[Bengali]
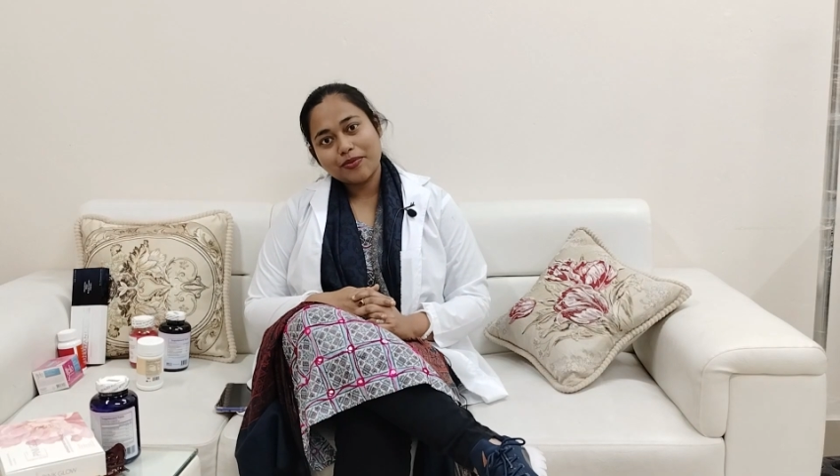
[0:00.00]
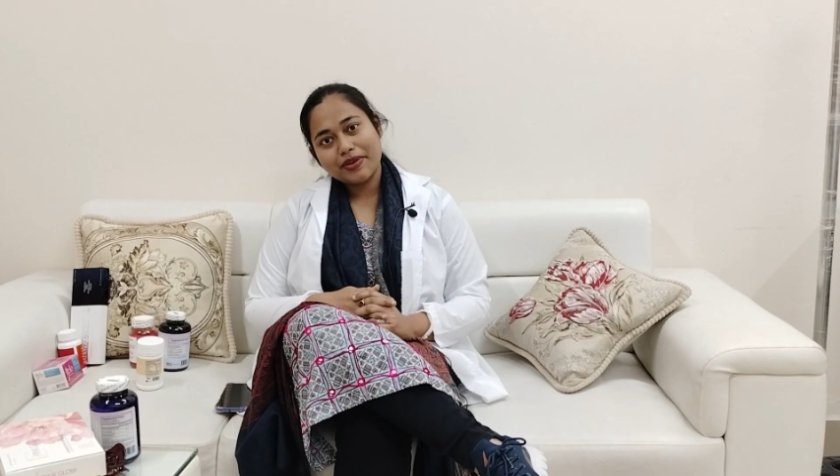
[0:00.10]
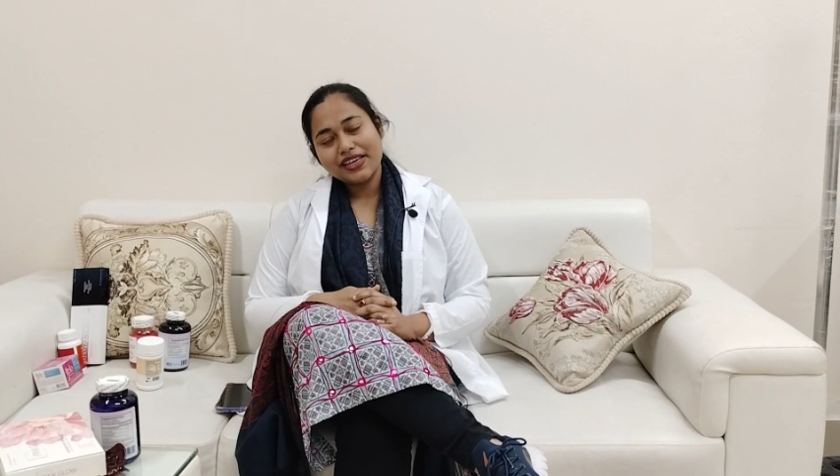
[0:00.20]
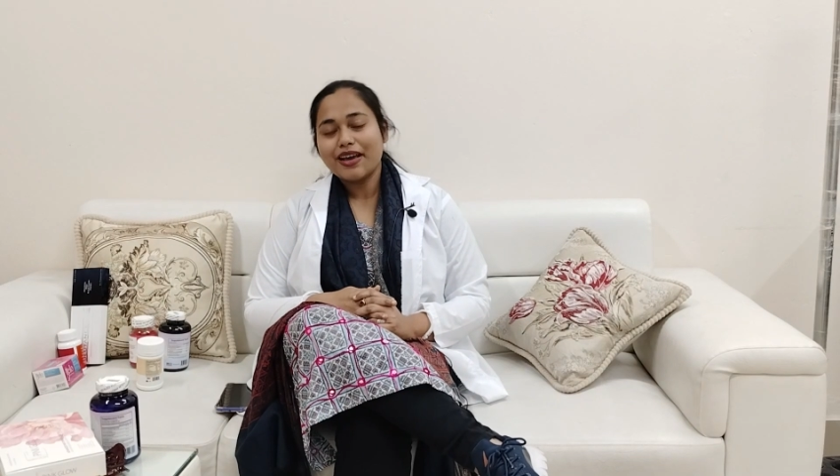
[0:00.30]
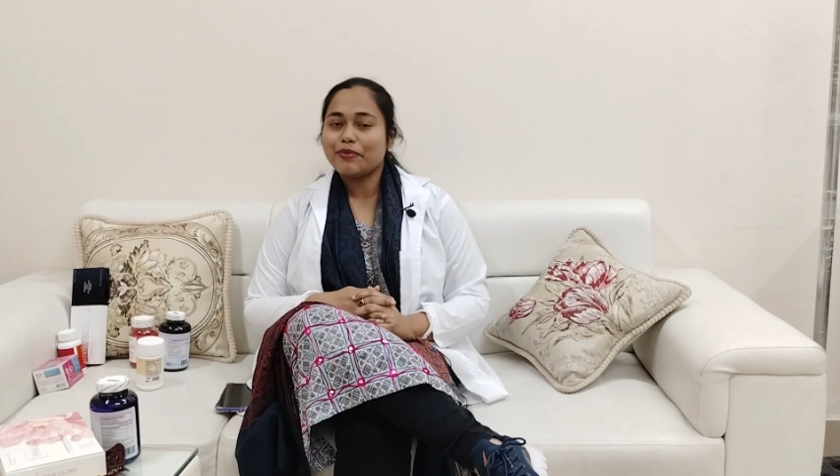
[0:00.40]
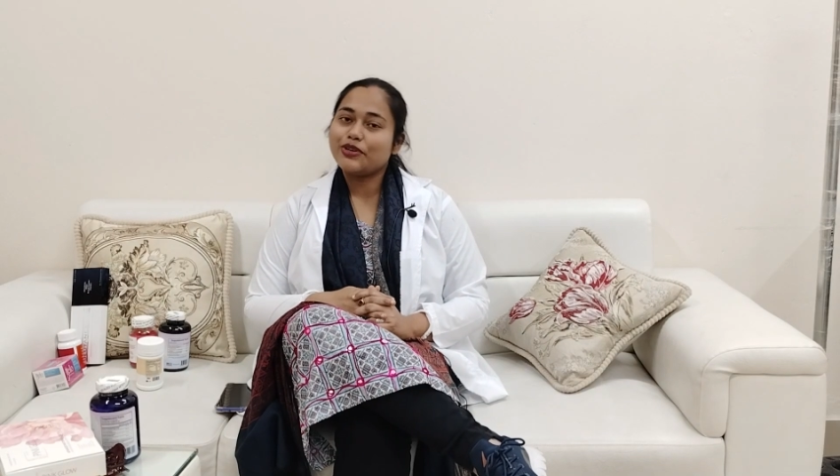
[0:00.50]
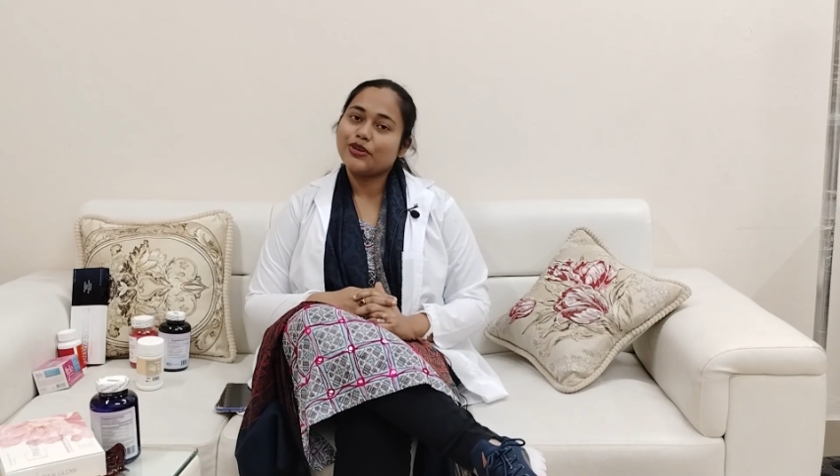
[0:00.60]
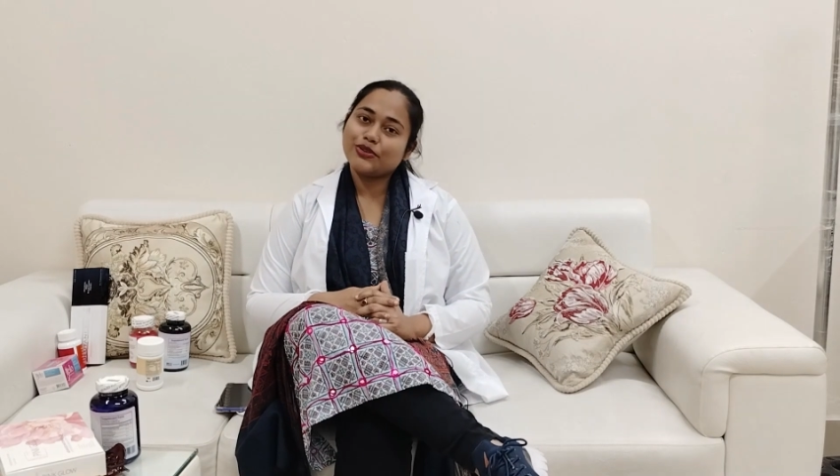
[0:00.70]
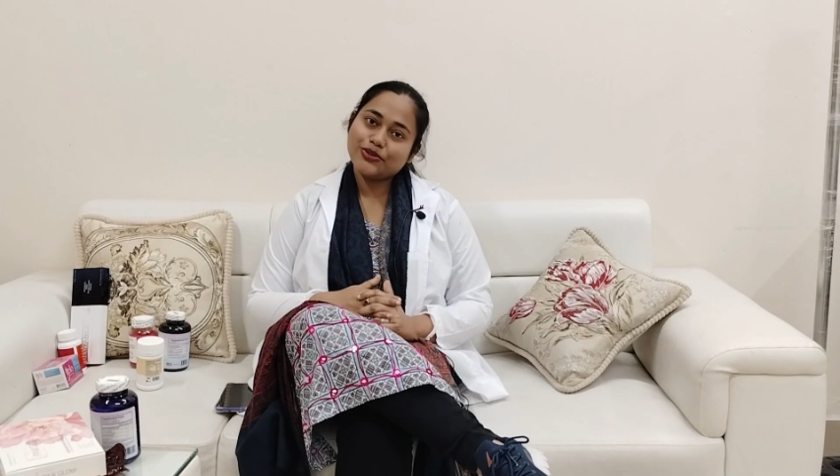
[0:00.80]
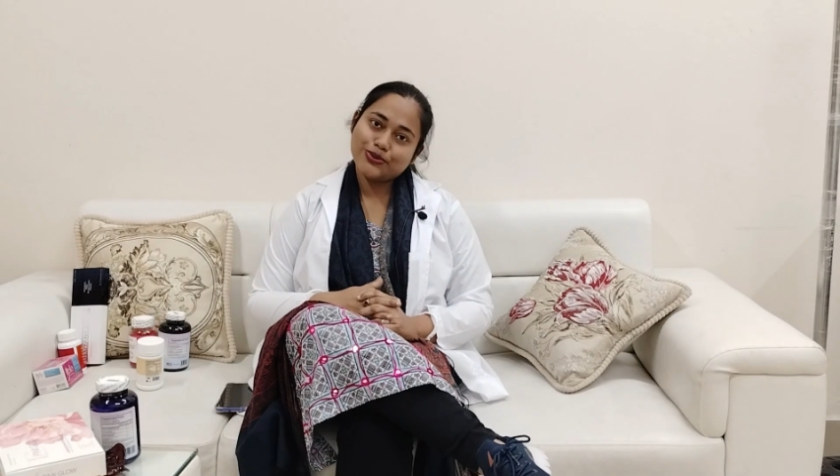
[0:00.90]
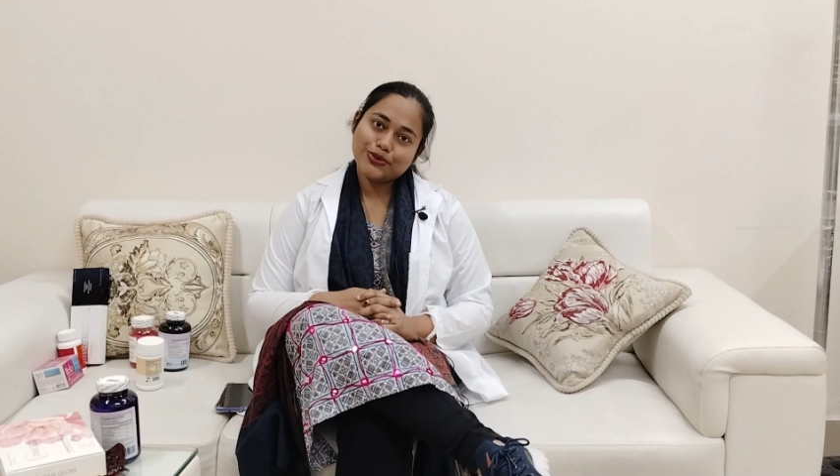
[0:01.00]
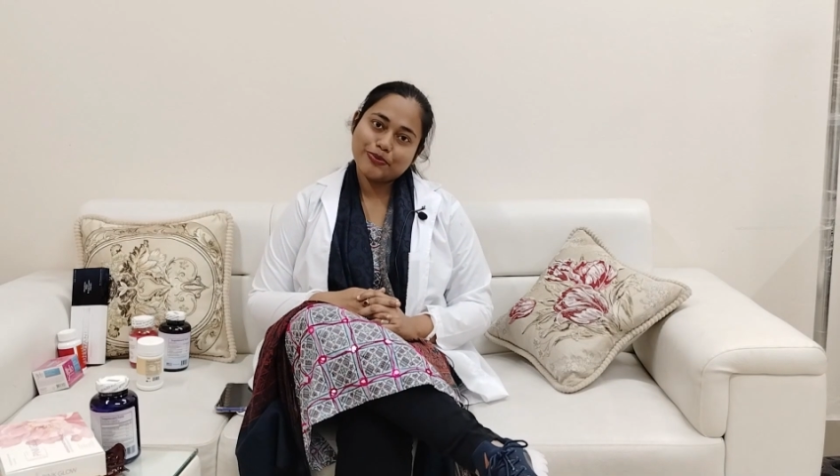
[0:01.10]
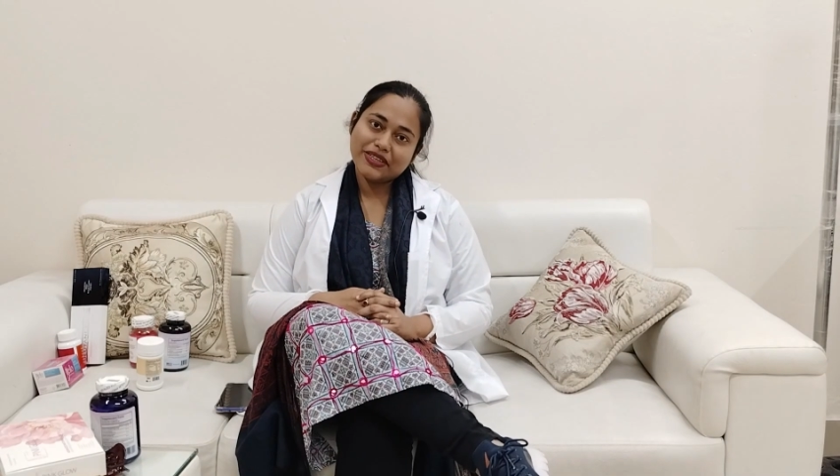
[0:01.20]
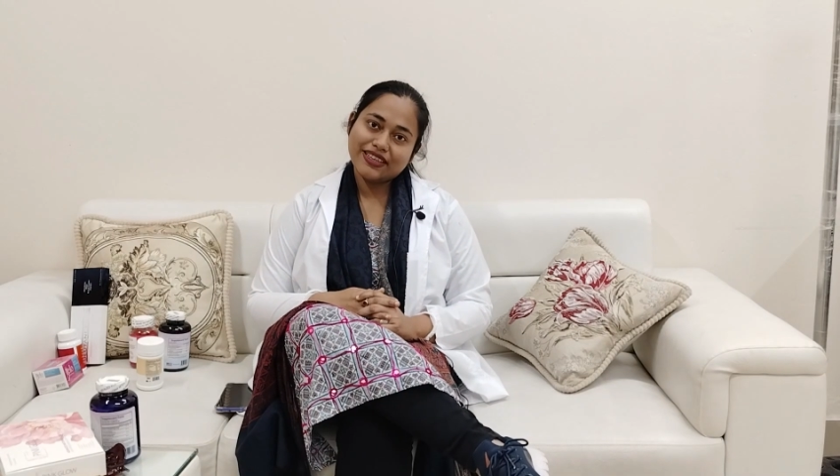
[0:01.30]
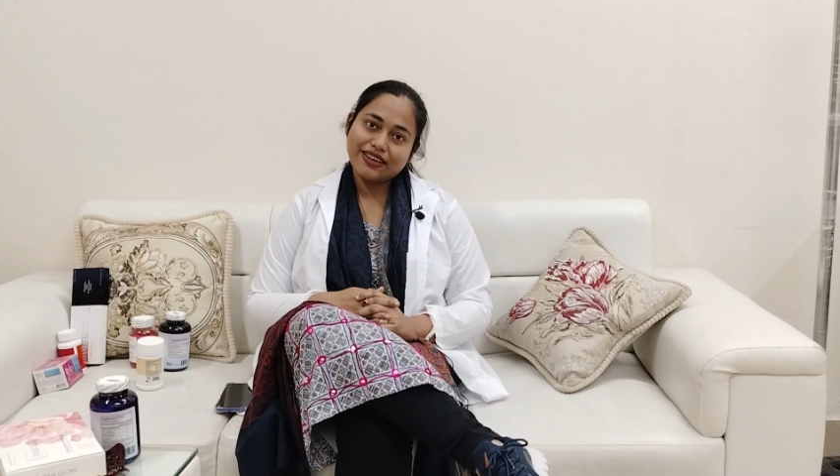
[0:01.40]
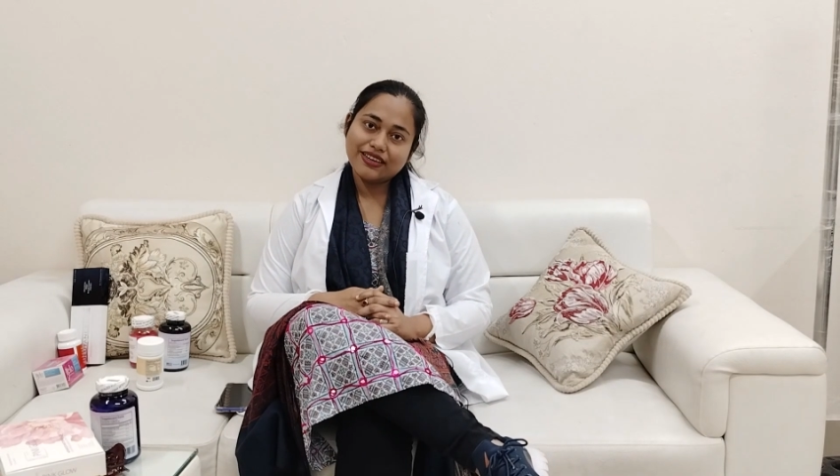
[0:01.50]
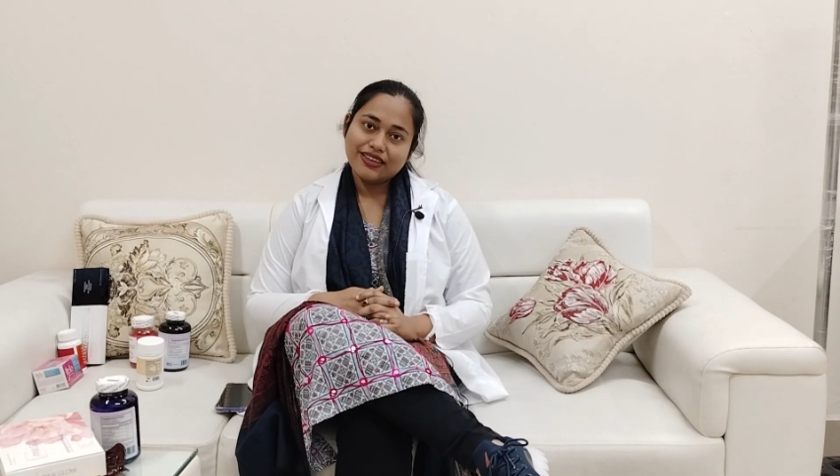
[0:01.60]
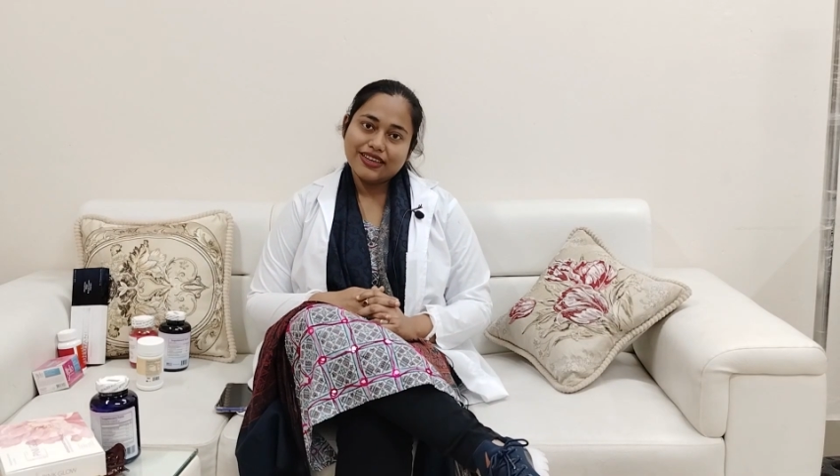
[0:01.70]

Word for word: সবাই আমি ডক্টর সুস্মিতা